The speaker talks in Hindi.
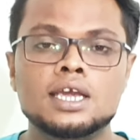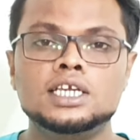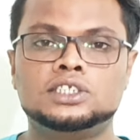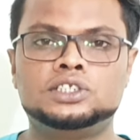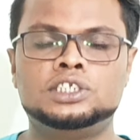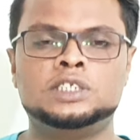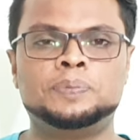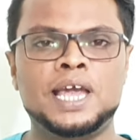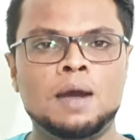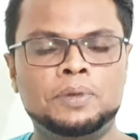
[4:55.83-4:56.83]
इस चीज
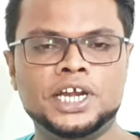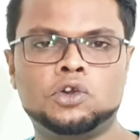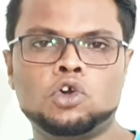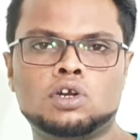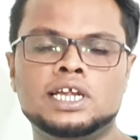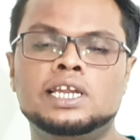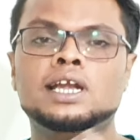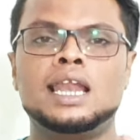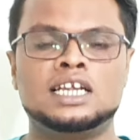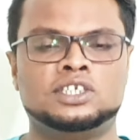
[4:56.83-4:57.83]
पे अब टिकटॉक ने
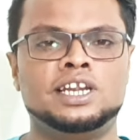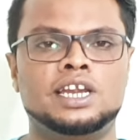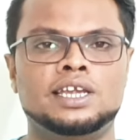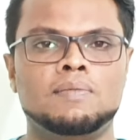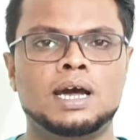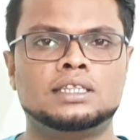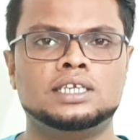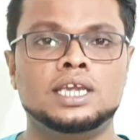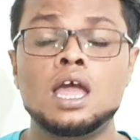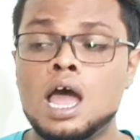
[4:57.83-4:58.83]
लीगल एक्शन लेने की बात
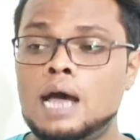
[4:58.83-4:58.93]
की है